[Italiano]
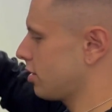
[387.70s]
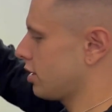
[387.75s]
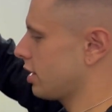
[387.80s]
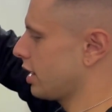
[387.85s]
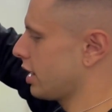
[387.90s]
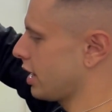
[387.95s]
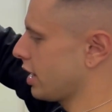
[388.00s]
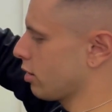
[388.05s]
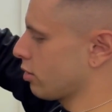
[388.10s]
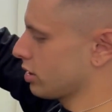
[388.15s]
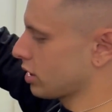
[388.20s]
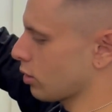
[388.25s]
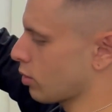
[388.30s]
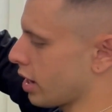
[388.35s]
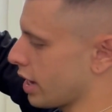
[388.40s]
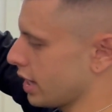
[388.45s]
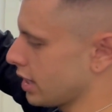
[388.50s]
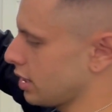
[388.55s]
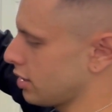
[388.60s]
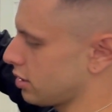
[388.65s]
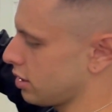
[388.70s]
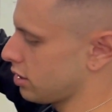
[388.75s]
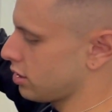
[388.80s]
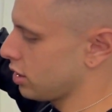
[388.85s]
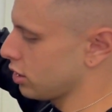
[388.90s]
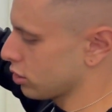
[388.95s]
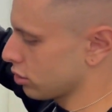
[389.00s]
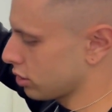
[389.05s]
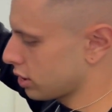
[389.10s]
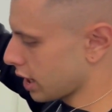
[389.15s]
eh, questa qua è Easy
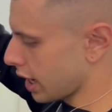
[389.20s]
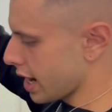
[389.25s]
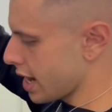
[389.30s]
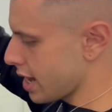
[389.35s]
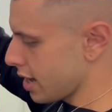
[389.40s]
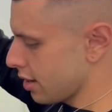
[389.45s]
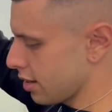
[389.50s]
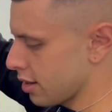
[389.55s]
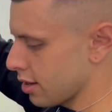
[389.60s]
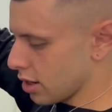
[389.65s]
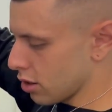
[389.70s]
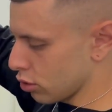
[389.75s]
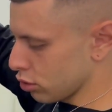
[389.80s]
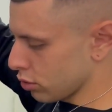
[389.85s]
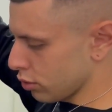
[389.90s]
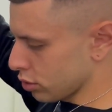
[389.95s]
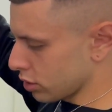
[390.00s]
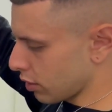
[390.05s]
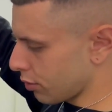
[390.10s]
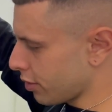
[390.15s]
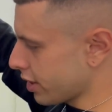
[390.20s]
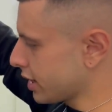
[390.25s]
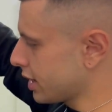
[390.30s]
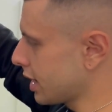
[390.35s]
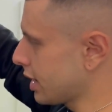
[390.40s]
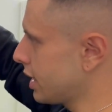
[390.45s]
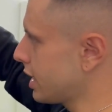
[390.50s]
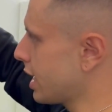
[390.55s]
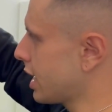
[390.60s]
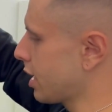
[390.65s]
Season 3 e l'ho dovuta far
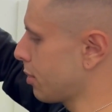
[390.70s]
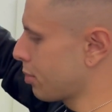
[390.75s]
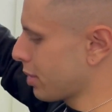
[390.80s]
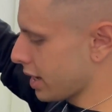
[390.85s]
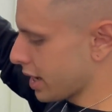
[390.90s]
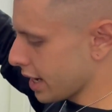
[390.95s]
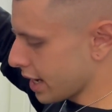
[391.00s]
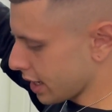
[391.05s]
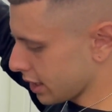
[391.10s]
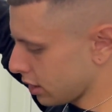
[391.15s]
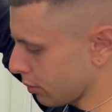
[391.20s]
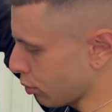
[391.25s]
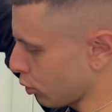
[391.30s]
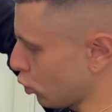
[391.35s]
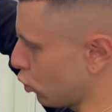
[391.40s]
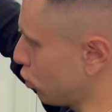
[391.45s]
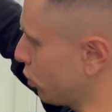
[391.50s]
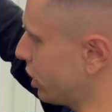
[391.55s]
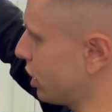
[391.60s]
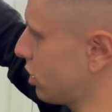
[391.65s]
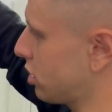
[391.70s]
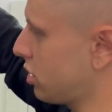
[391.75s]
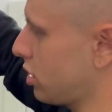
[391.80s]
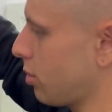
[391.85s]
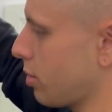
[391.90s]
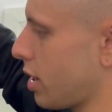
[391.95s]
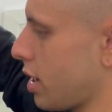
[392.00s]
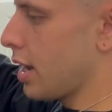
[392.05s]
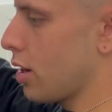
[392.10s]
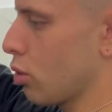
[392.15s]
tagliare perché era tipo
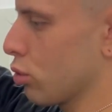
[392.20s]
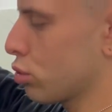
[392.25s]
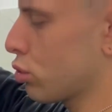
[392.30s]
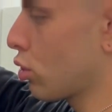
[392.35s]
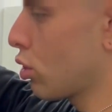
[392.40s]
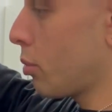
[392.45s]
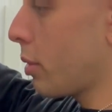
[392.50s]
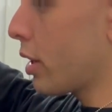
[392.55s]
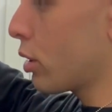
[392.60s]
lunghissima e non sono mai